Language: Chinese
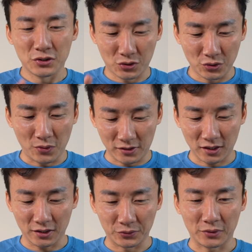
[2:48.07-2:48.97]
据网
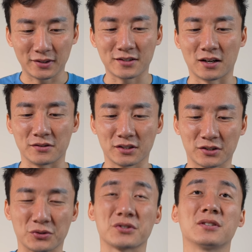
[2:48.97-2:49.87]
上很多人在讲这个
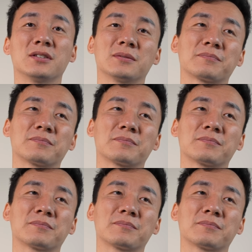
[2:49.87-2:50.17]
手机呢，